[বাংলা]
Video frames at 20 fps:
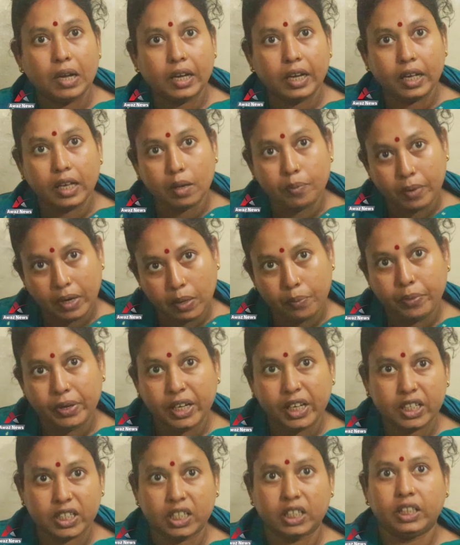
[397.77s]
লাগাইয়ে মানে
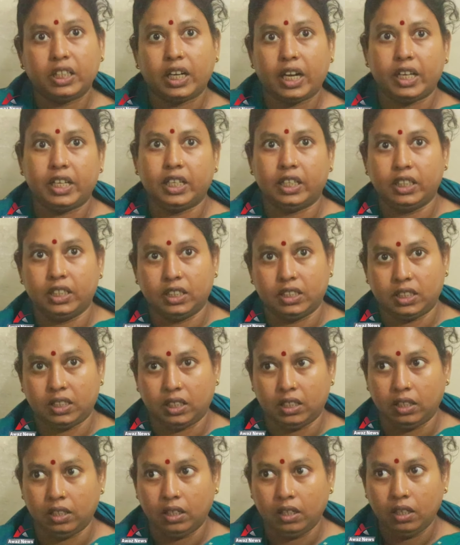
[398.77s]
বেডের সাথে রাইখে দিচ্ছে